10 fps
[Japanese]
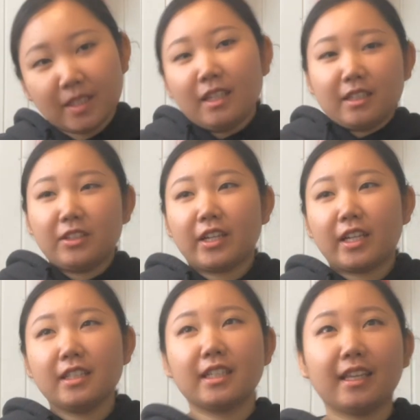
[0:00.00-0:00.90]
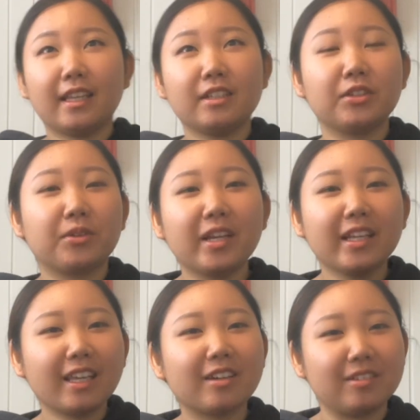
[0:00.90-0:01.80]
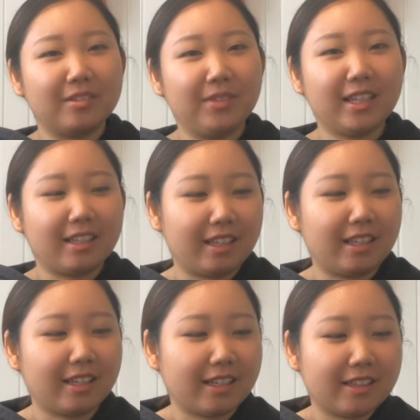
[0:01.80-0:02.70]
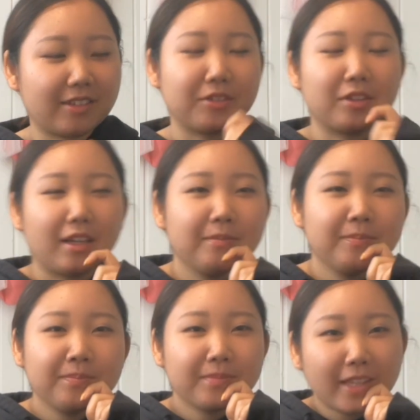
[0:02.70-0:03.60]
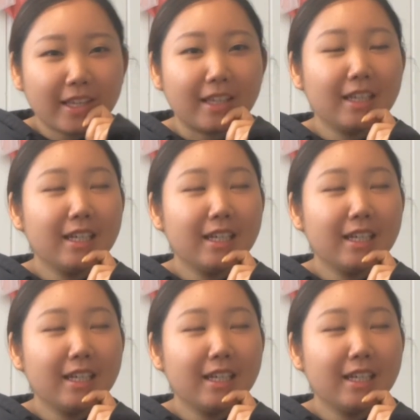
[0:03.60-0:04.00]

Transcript: そんな感じかなそうこれ結構みんなに言いたかったことだで